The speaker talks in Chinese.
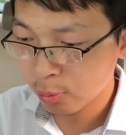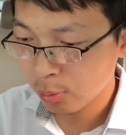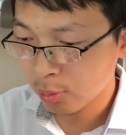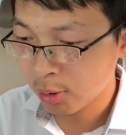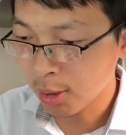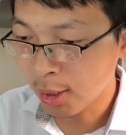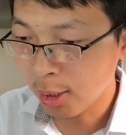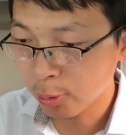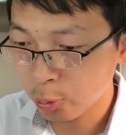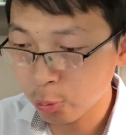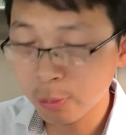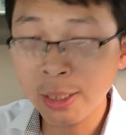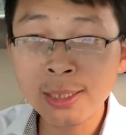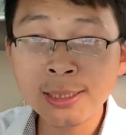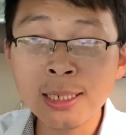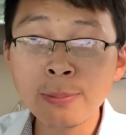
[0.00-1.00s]
叫中
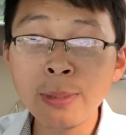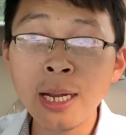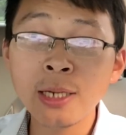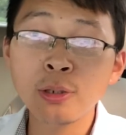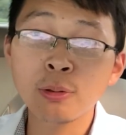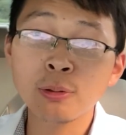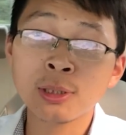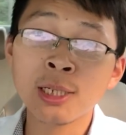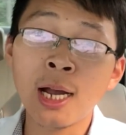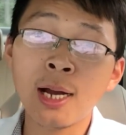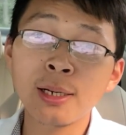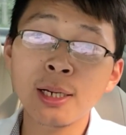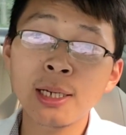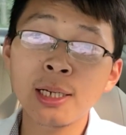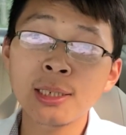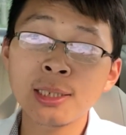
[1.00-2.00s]
央山脉有藏
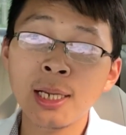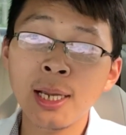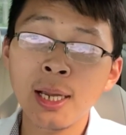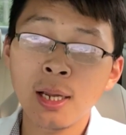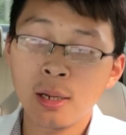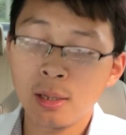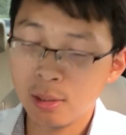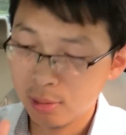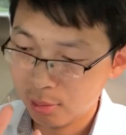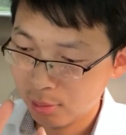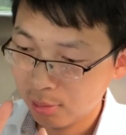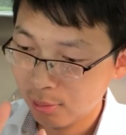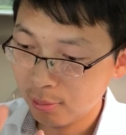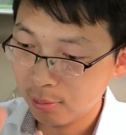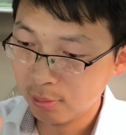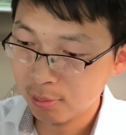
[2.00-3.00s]
的一些
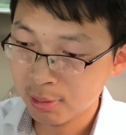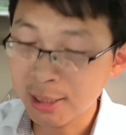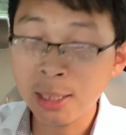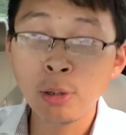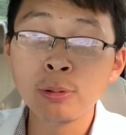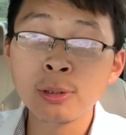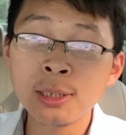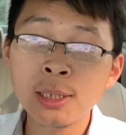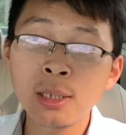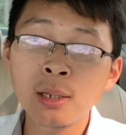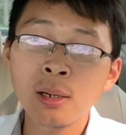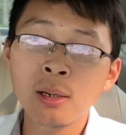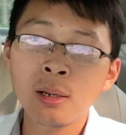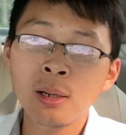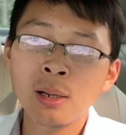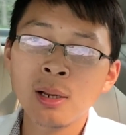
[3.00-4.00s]
战斗机，
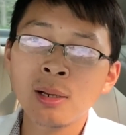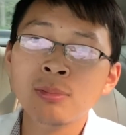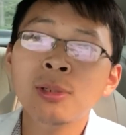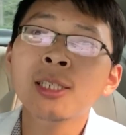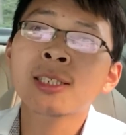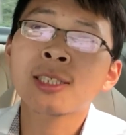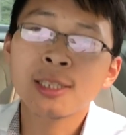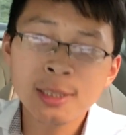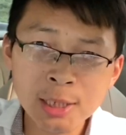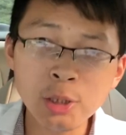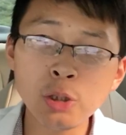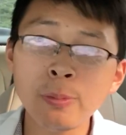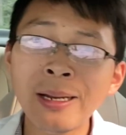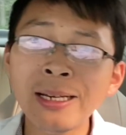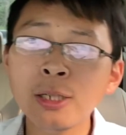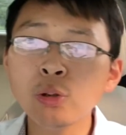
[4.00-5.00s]
那直接
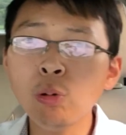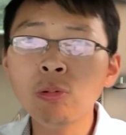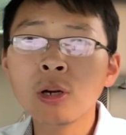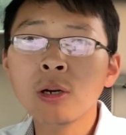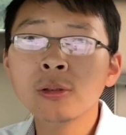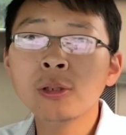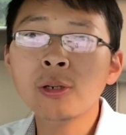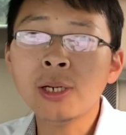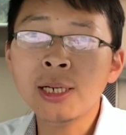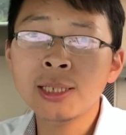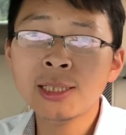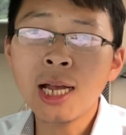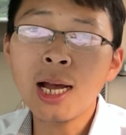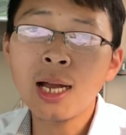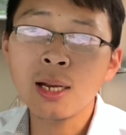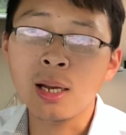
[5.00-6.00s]
就把你洞口都给你
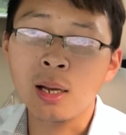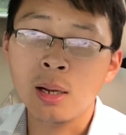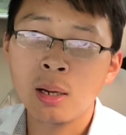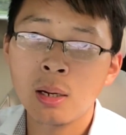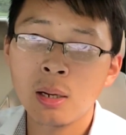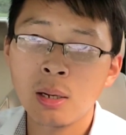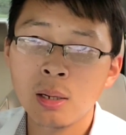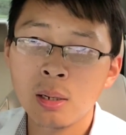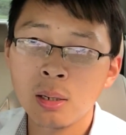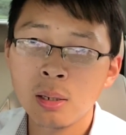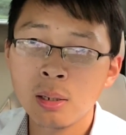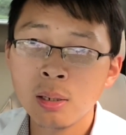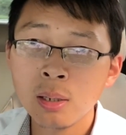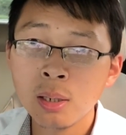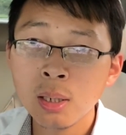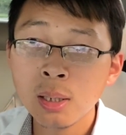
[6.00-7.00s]
炸了，
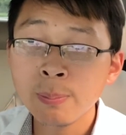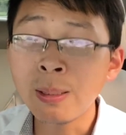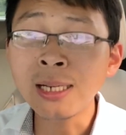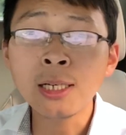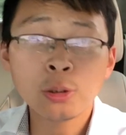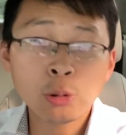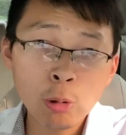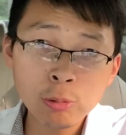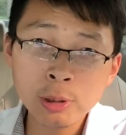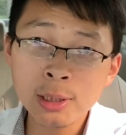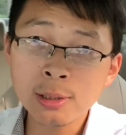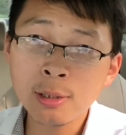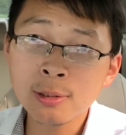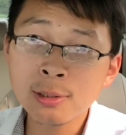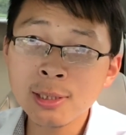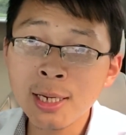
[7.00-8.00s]
把你的通信
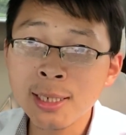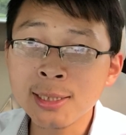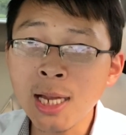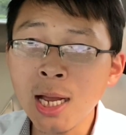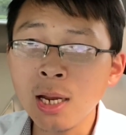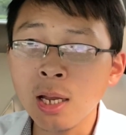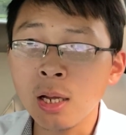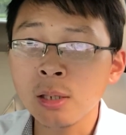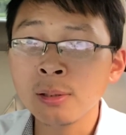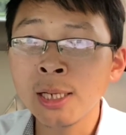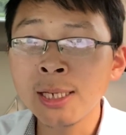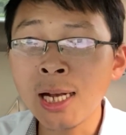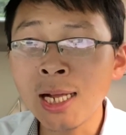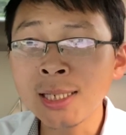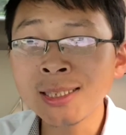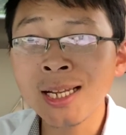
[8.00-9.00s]
设施给炸了，雷
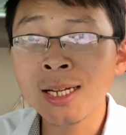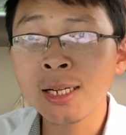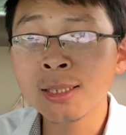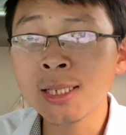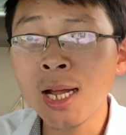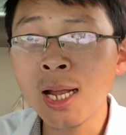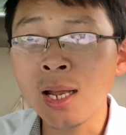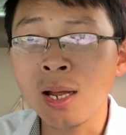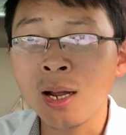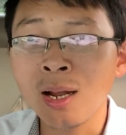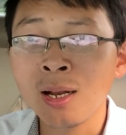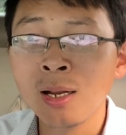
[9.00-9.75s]
达站给炸了，